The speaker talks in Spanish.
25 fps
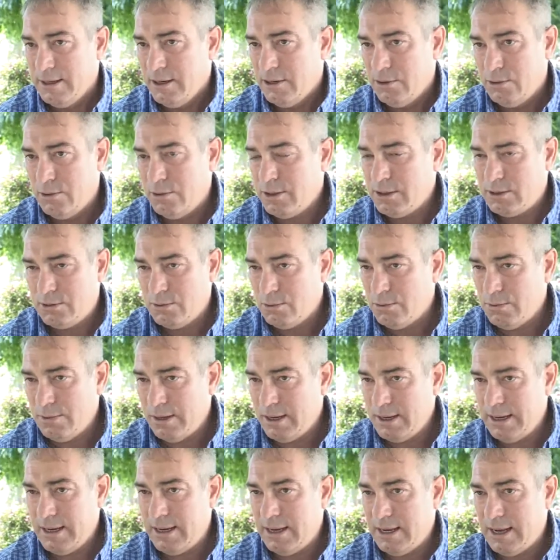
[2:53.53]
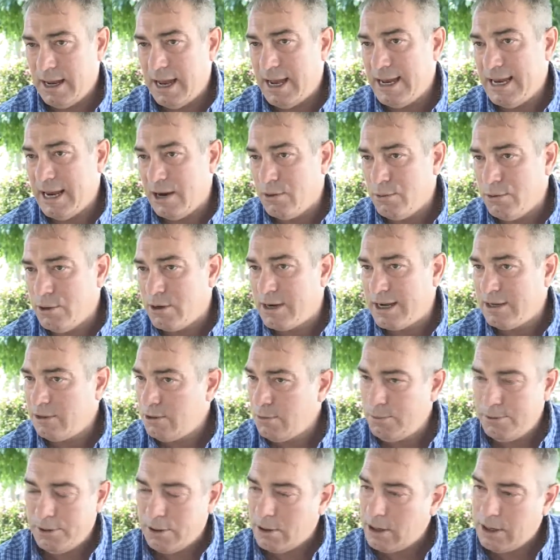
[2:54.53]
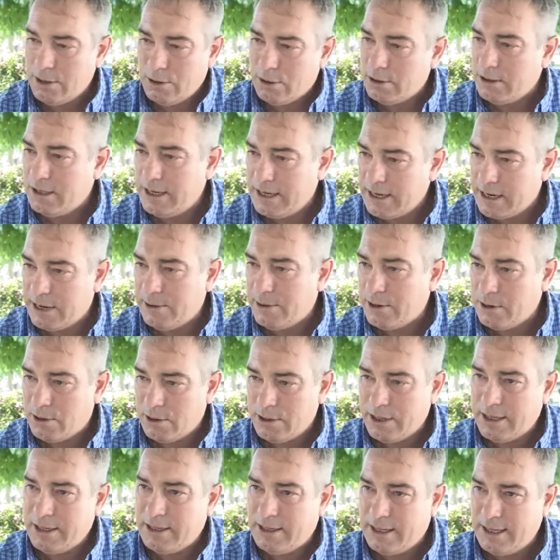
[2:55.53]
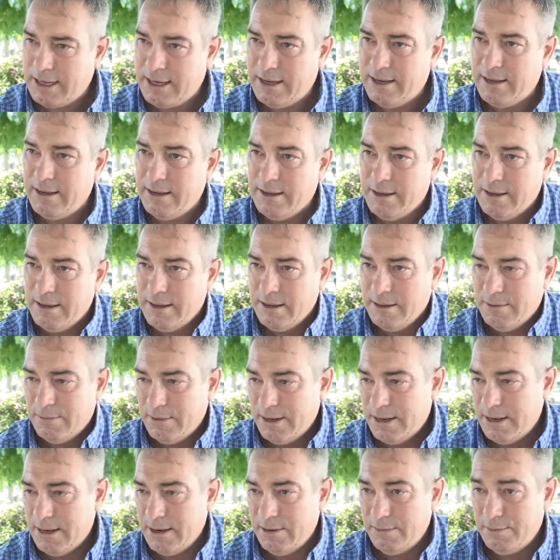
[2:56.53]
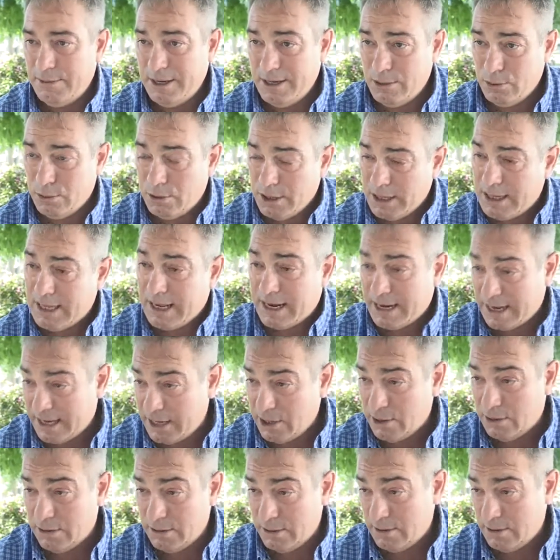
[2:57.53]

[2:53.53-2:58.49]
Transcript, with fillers: No es eh, hay algunos casos pero que no tienen que ver con este eh, virus de esta región,